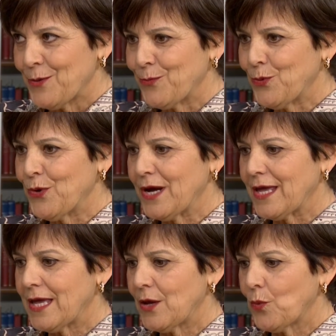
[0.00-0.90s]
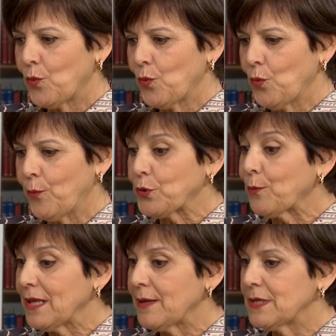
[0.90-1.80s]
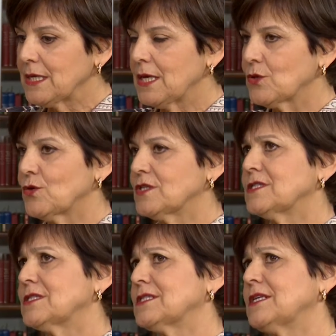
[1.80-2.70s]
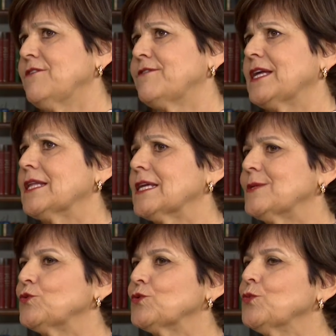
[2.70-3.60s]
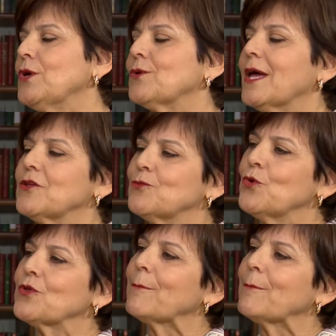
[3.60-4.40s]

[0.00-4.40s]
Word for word: porque o problema que nós enfrentamos muito é de muita